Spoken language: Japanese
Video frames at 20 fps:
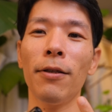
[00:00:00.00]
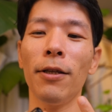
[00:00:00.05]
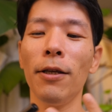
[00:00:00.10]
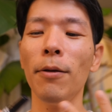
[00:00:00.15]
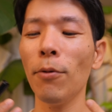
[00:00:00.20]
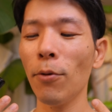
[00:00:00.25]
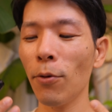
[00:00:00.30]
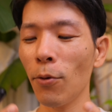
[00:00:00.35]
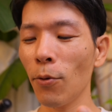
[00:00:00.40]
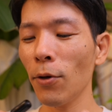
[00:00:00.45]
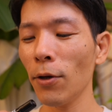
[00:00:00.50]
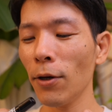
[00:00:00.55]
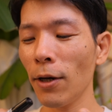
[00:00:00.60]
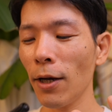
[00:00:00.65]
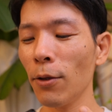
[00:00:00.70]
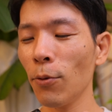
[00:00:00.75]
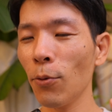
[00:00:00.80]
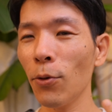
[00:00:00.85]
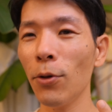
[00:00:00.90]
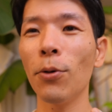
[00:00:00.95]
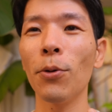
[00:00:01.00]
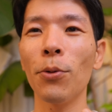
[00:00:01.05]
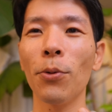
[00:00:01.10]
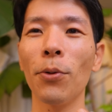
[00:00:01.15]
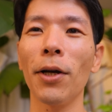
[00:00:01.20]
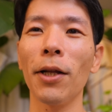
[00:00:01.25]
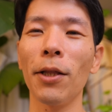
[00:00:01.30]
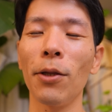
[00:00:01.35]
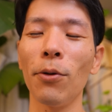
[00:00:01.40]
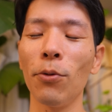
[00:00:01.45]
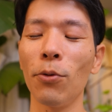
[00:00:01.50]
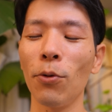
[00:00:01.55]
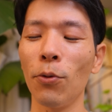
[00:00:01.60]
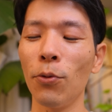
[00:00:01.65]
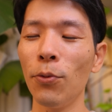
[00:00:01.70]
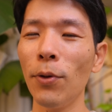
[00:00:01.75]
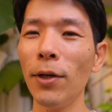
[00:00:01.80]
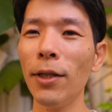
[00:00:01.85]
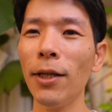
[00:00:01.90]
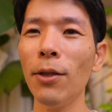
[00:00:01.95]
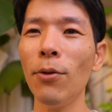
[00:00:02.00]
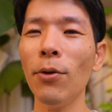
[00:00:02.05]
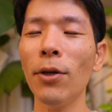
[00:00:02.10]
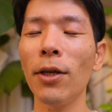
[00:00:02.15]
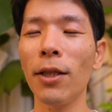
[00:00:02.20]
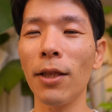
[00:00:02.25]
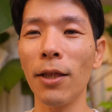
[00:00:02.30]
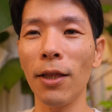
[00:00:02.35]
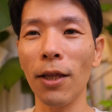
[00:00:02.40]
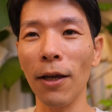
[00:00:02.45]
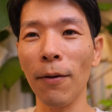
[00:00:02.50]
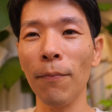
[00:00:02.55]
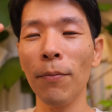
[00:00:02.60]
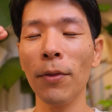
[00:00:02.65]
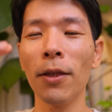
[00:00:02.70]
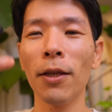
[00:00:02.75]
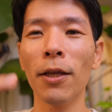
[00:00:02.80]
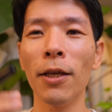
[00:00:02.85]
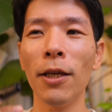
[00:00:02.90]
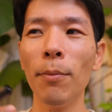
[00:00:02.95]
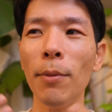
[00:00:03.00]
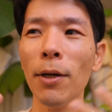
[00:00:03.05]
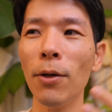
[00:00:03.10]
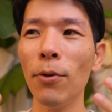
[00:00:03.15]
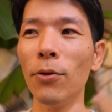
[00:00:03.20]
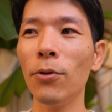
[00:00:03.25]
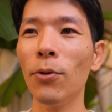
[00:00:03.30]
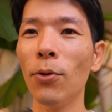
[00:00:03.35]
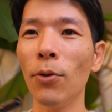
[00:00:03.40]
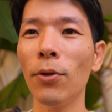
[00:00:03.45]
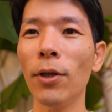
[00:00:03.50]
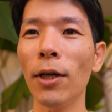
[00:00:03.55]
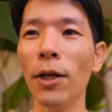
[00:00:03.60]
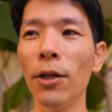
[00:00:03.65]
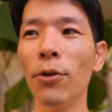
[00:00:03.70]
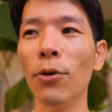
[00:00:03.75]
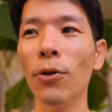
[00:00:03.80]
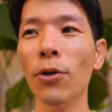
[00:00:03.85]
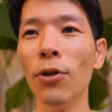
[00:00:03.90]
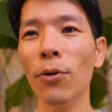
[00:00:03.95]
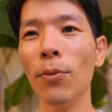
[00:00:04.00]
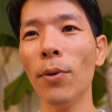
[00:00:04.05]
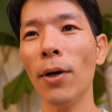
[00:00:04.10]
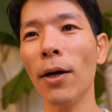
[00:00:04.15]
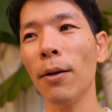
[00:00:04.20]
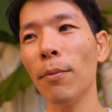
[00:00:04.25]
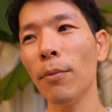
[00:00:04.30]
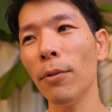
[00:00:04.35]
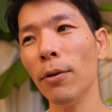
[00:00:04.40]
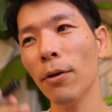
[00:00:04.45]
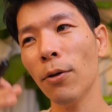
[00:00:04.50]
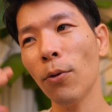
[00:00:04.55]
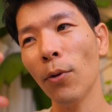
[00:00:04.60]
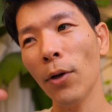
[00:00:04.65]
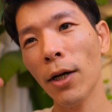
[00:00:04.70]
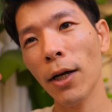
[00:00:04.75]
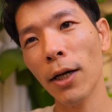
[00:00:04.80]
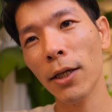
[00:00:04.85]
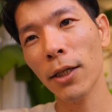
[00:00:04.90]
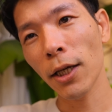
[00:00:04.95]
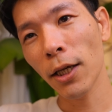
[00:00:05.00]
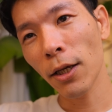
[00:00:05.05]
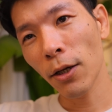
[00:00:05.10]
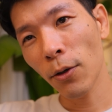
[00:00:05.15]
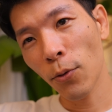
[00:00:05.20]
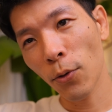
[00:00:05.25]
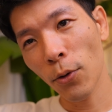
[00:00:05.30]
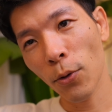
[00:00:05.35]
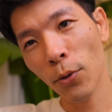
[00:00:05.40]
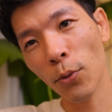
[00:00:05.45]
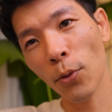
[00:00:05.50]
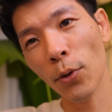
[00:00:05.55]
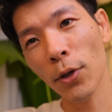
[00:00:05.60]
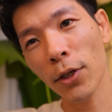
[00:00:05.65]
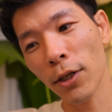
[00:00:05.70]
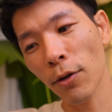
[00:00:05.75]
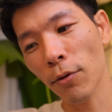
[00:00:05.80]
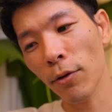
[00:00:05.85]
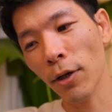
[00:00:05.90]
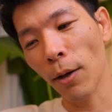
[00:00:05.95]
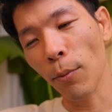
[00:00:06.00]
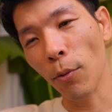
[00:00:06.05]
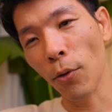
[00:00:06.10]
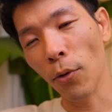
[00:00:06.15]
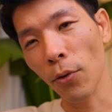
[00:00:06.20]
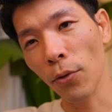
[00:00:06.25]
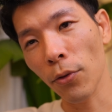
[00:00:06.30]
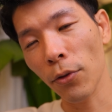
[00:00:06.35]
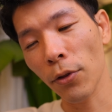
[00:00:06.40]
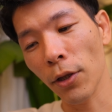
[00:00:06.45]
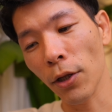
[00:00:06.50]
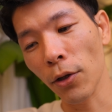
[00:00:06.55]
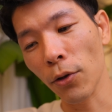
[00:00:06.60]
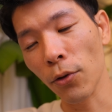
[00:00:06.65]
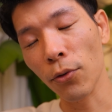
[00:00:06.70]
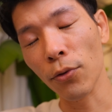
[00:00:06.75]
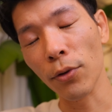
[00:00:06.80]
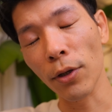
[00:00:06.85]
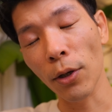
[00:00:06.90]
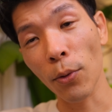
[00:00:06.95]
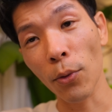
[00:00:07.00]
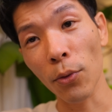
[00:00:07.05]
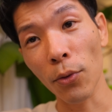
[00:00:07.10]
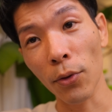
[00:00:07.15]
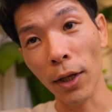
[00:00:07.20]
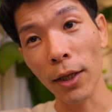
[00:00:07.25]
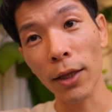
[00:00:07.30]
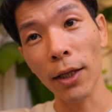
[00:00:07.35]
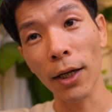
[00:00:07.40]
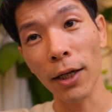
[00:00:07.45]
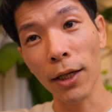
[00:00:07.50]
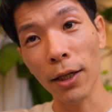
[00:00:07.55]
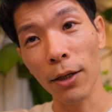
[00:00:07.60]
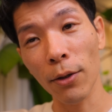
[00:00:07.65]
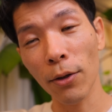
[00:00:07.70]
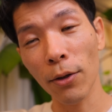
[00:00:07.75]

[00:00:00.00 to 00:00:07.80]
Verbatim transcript: でこれがどういうことかというと、不安な時って、今の状態というよりは、これから先こういうこと起きちゃうかもっていうふうなことだったり、